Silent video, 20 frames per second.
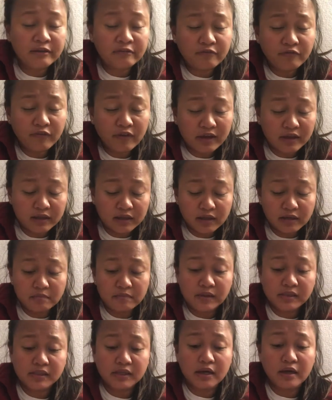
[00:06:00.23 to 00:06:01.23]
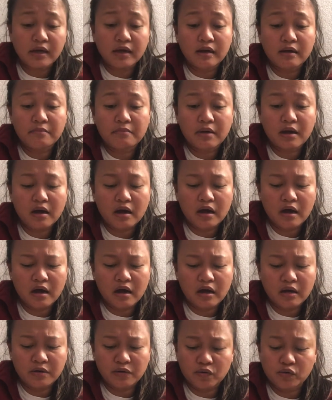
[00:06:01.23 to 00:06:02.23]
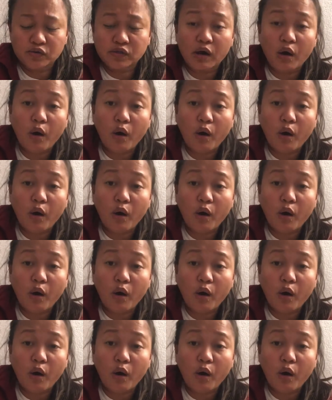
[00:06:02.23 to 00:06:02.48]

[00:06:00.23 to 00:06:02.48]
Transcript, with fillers: Infected ba sa mga ano, sa